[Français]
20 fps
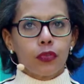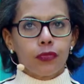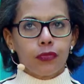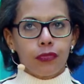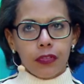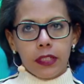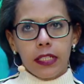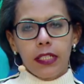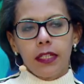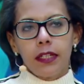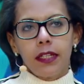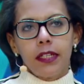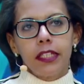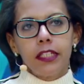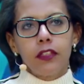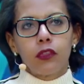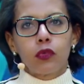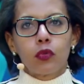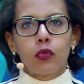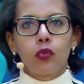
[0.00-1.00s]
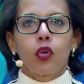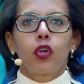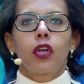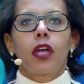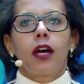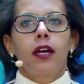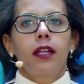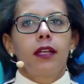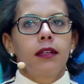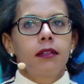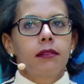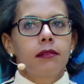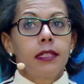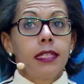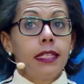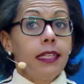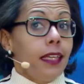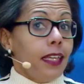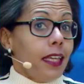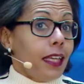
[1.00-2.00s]
villes et zones rurales.
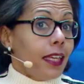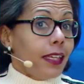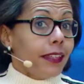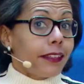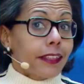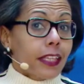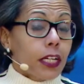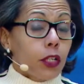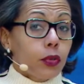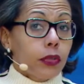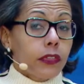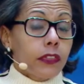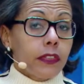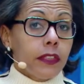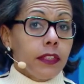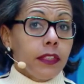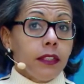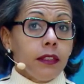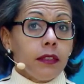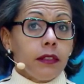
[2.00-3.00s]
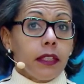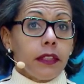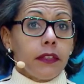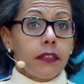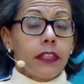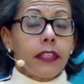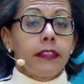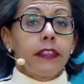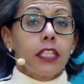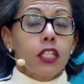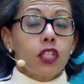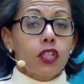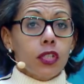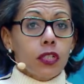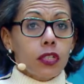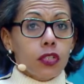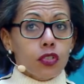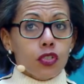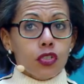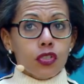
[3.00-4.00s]
Et ça aussi, cet
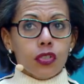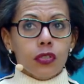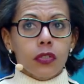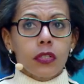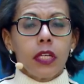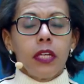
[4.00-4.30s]
échange,